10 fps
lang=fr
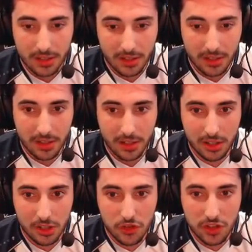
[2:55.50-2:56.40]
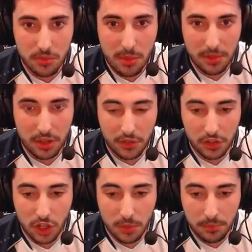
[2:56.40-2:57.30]
Euh, je vais sûrement mettre un
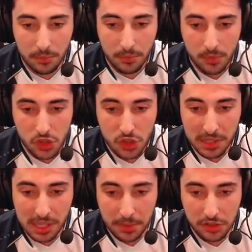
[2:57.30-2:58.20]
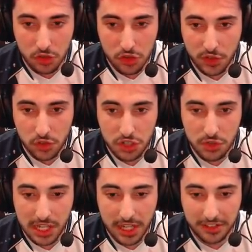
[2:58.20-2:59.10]
fantôme. Je vais mettre la pression, je vais continuer de
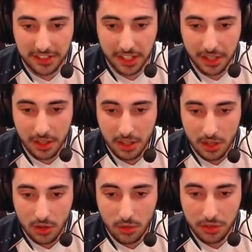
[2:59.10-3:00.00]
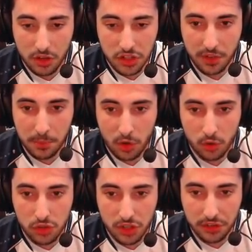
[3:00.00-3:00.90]
l'agresser. Bon, sinon, j'ai vraiment
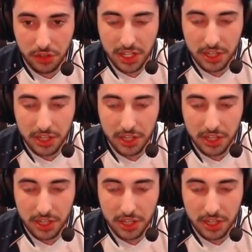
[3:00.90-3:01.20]
aucune chance de gagner